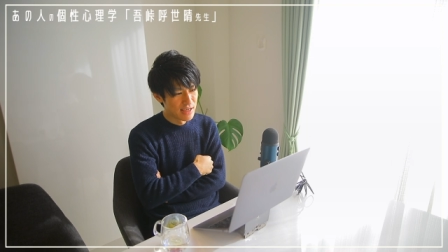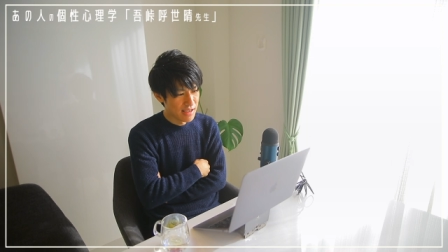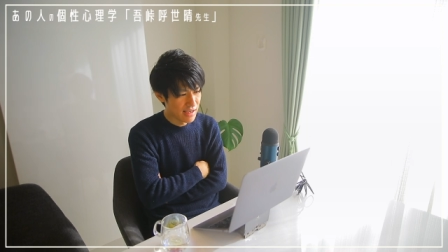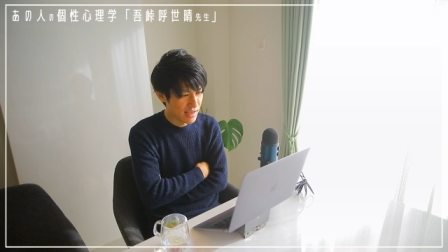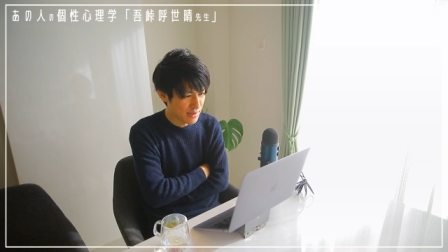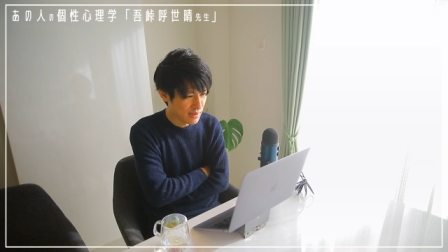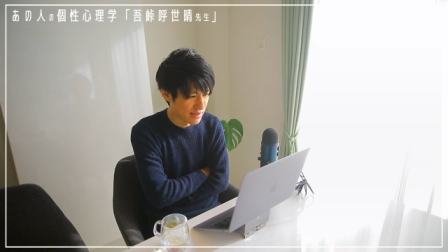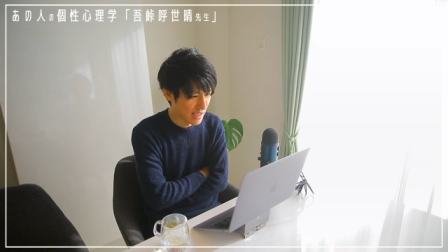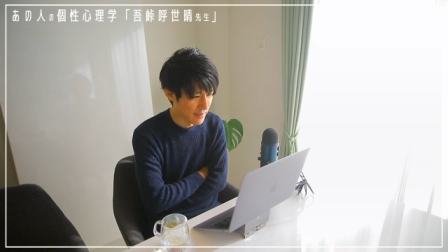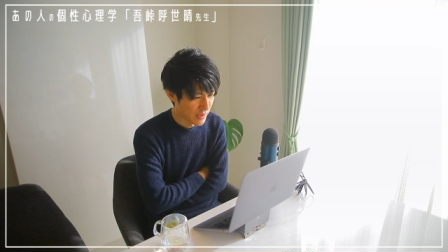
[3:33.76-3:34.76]
で
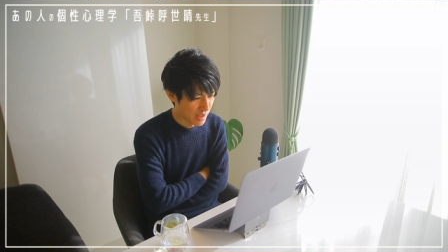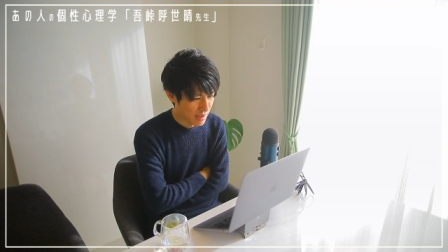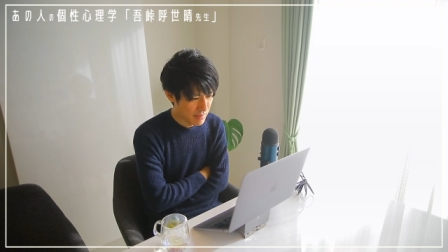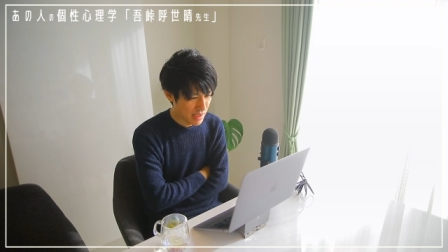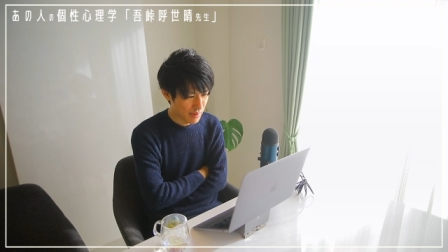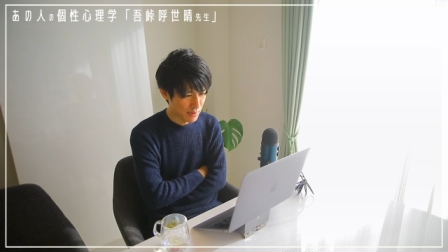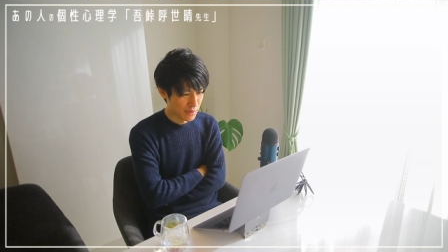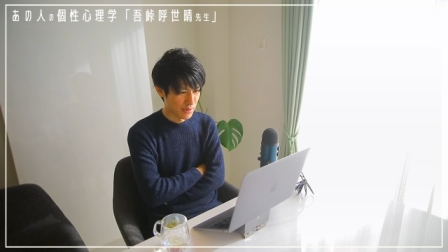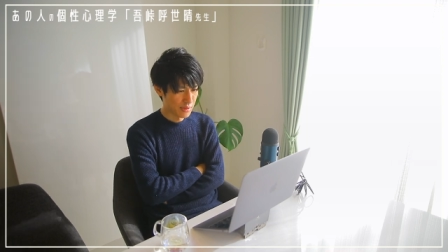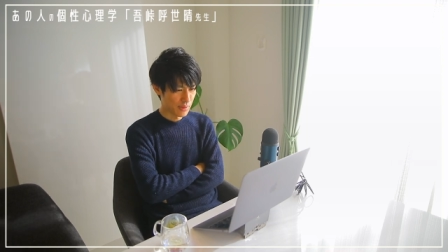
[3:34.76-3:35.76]
すね、こ
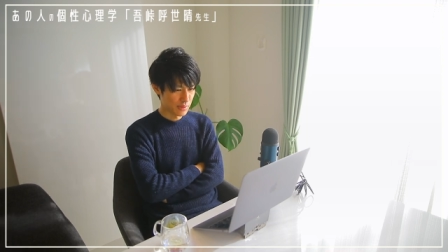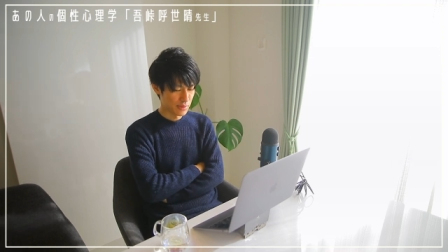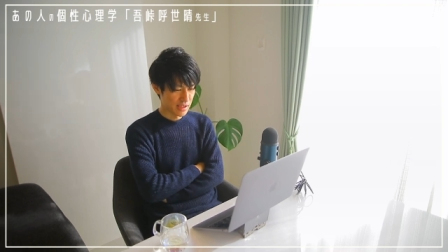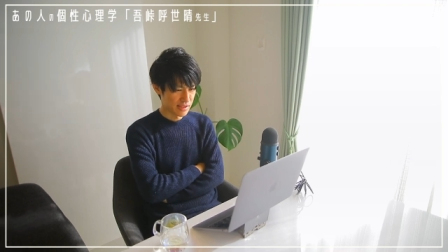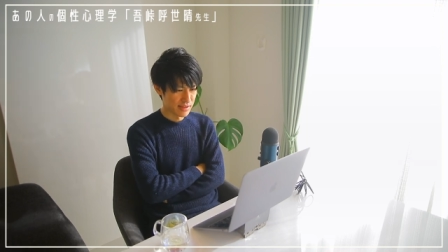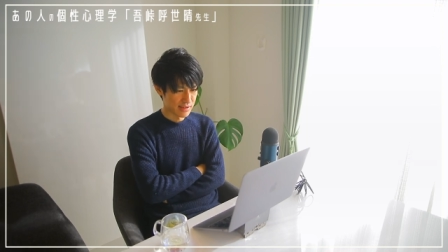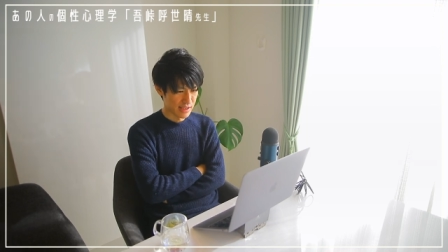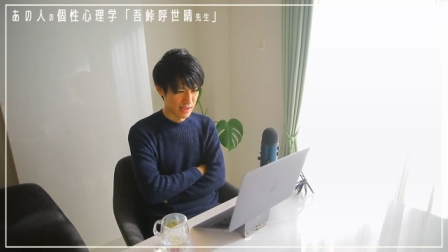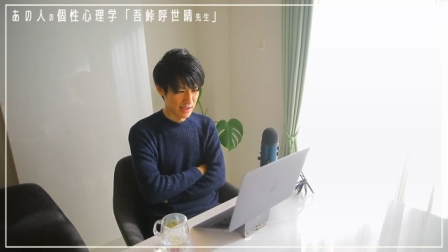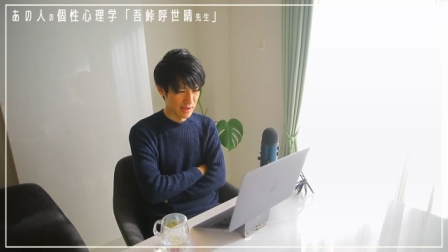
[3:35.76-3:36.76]
の五峠先
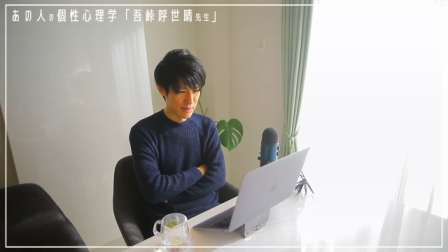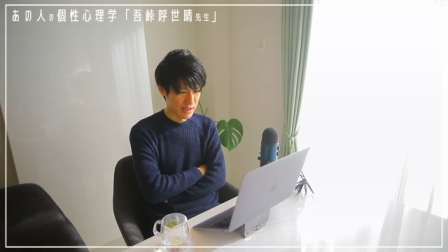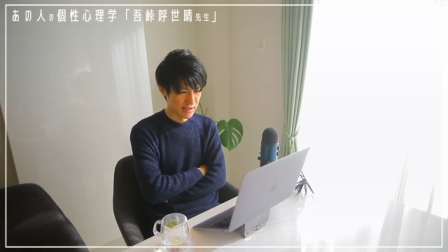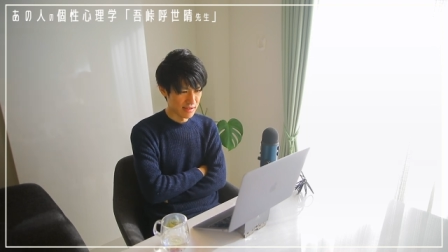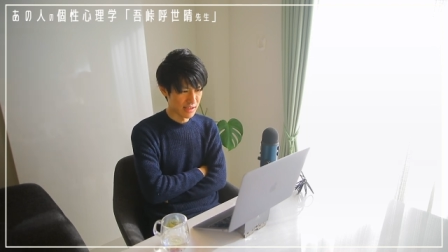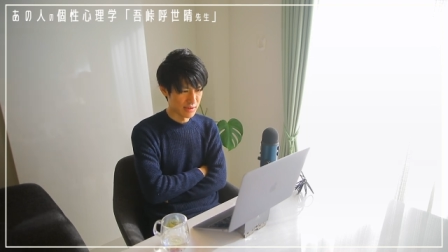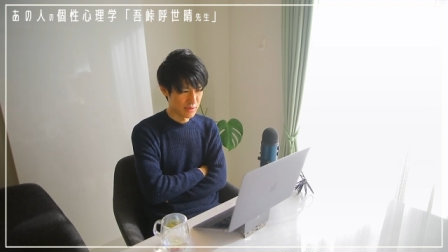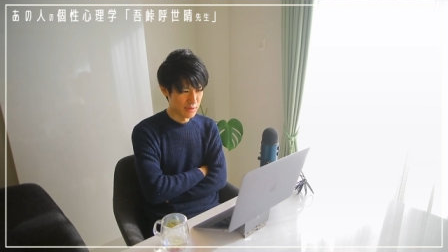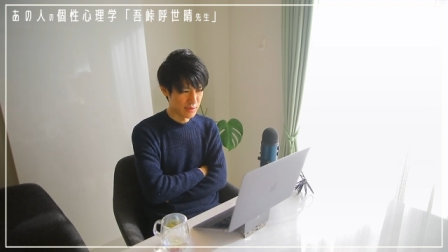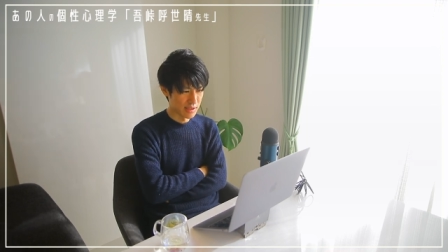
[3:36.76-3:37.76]
生、ワニ先生
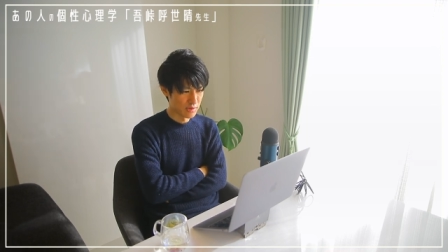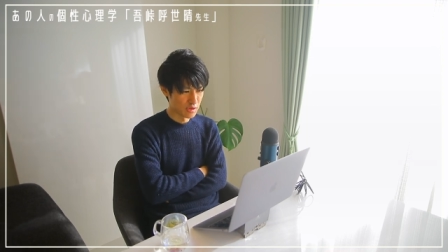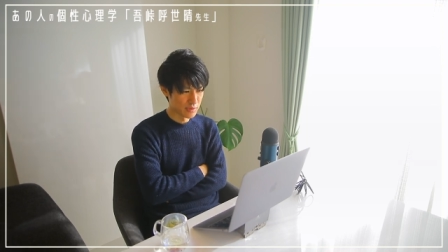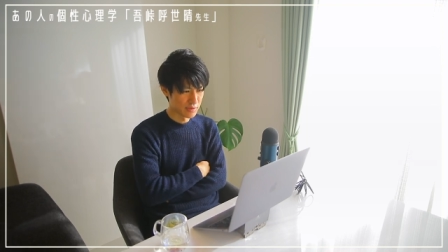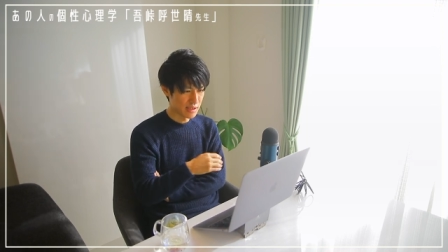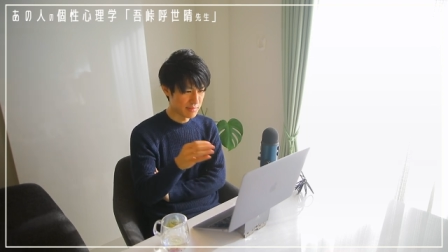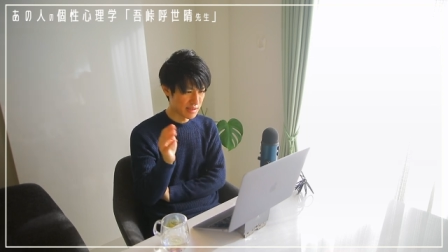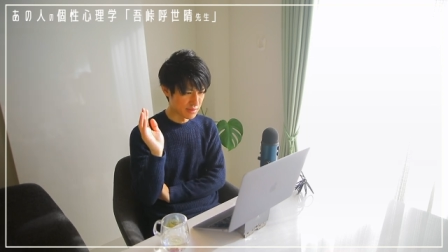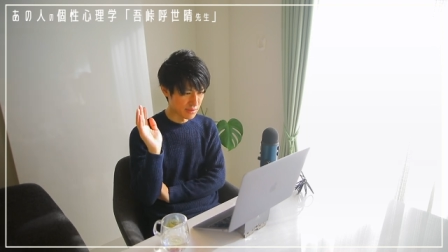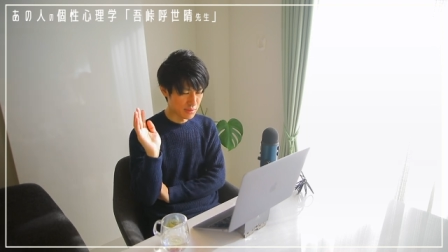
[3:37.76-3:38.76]
の動物は、
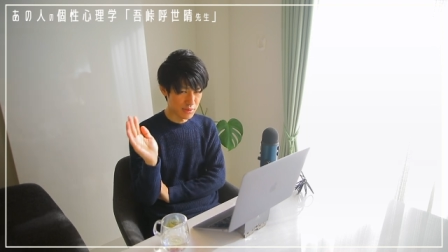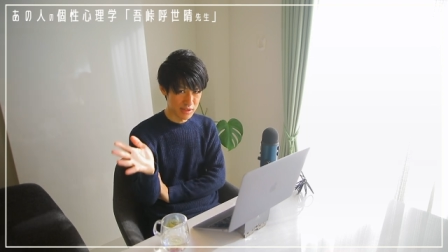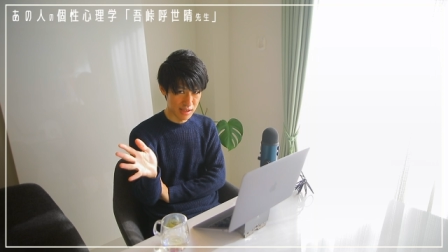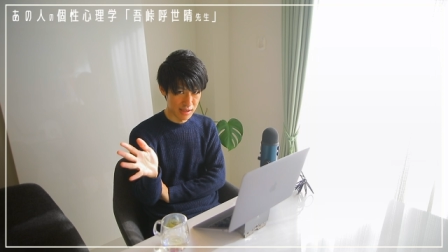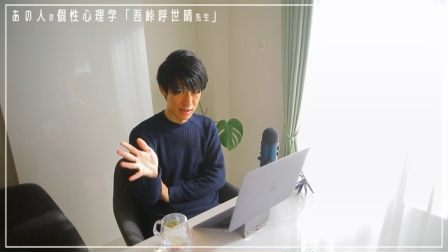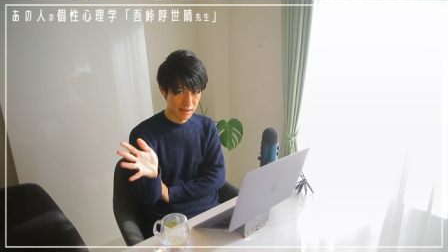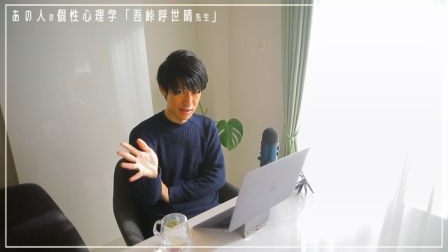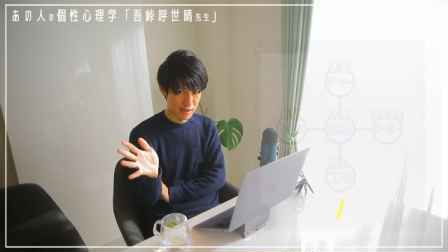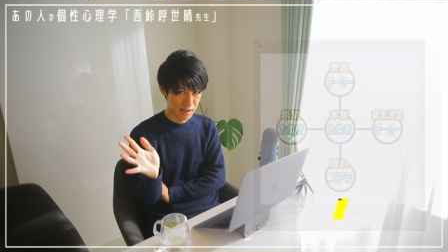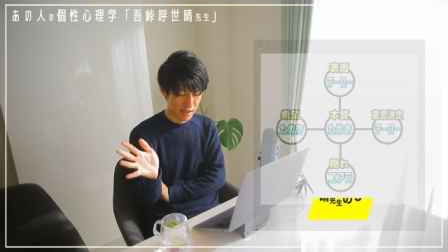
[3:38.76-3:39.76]
まずこちら。
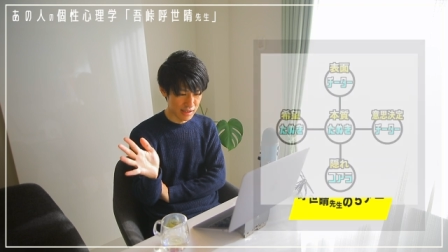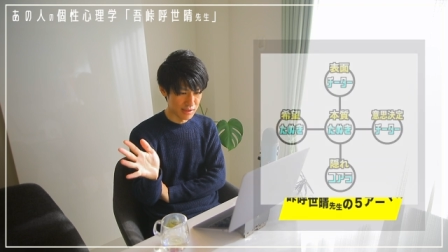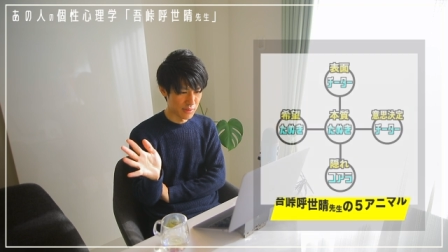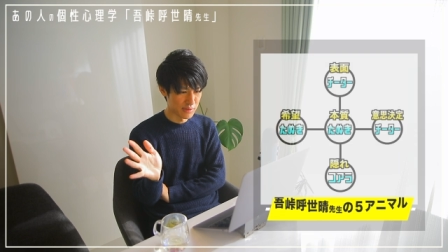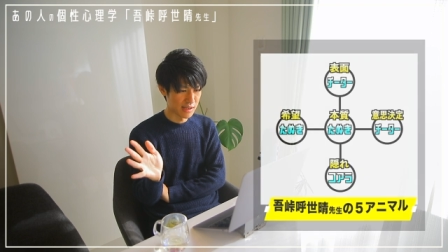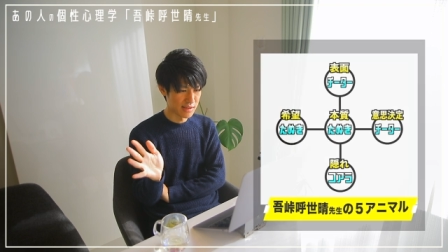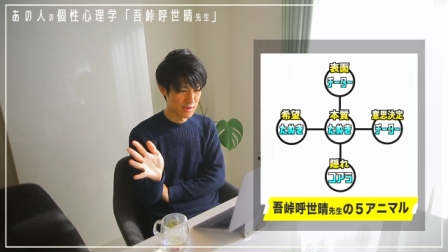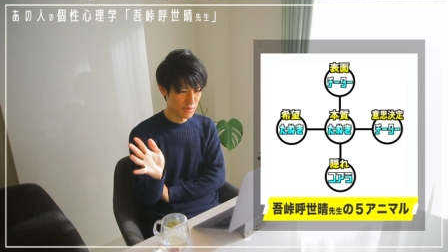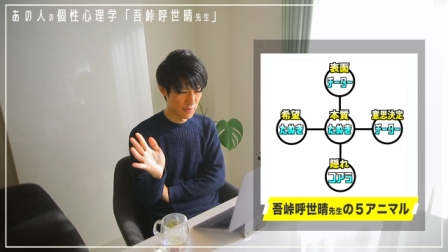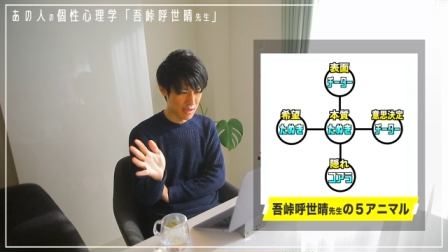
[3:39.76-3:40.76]
はい、こんな感
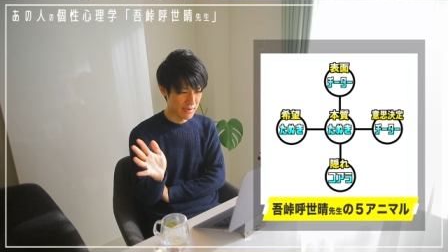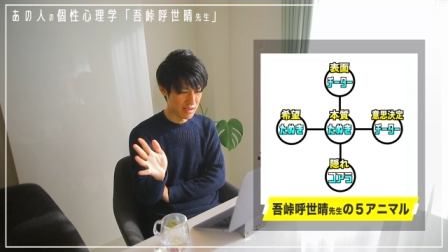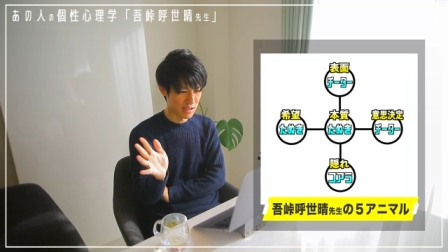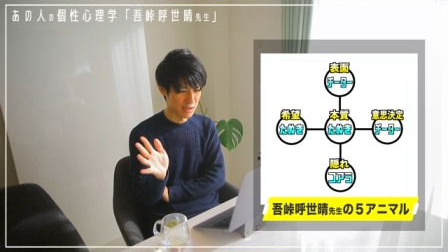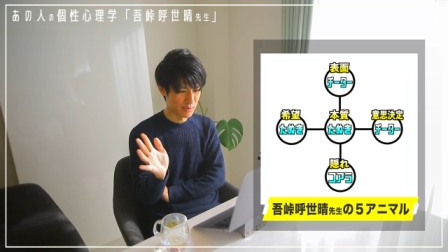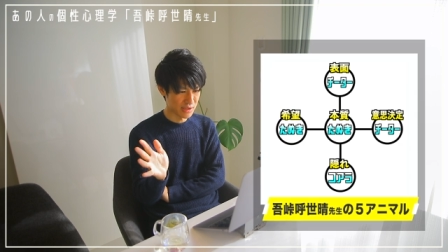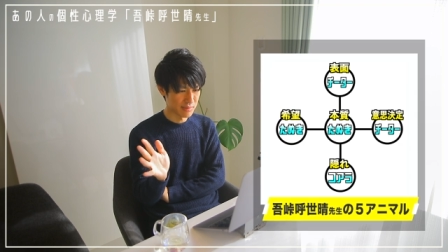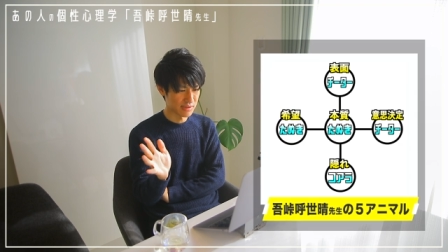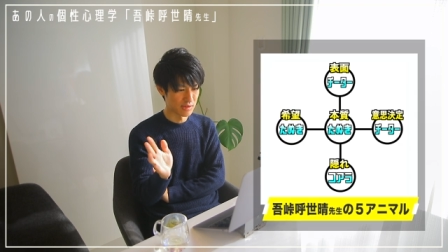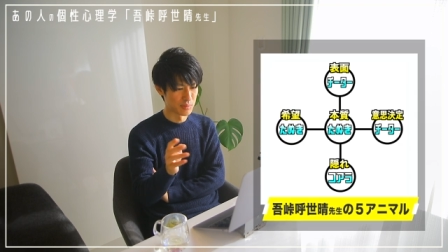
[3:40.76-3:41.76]
じの5アニマルでござい
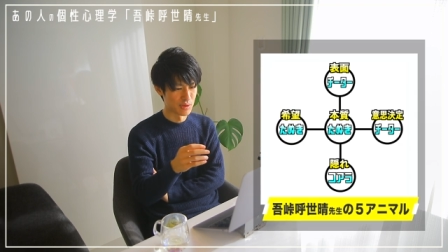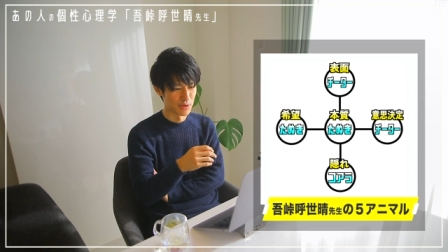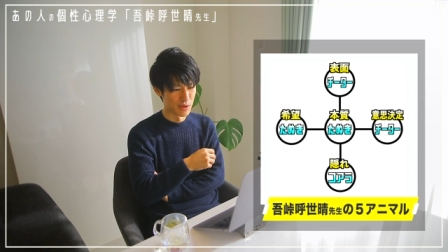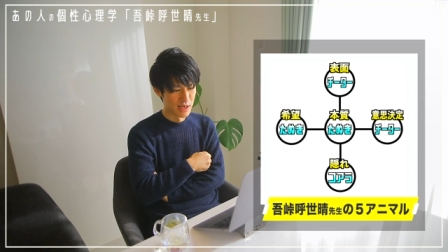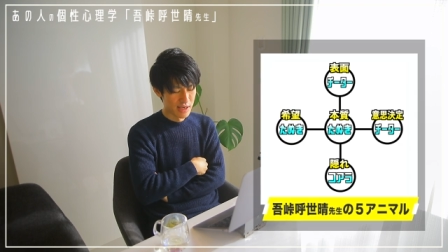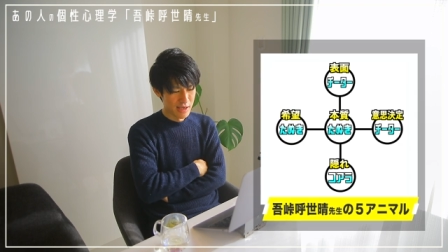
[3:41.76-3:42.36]
ますけども、